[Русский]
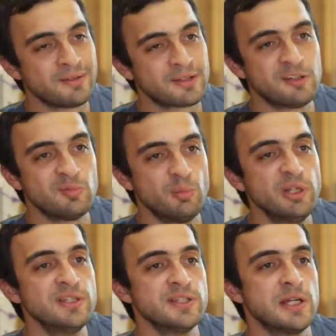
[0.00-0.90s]
А травма мы
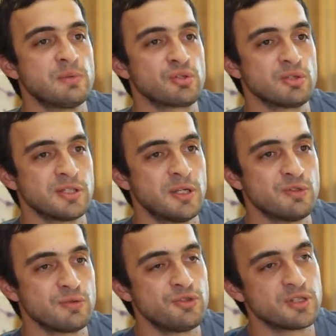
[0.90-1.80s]
не знаем, что с нами
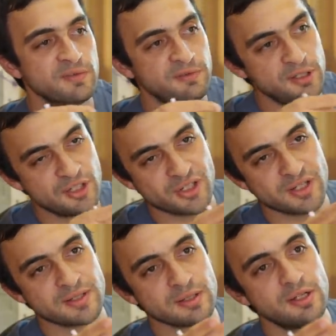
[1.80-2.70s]
случится, выйдя
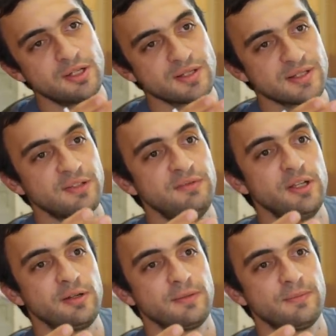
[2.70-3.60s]
сейчас за дверь.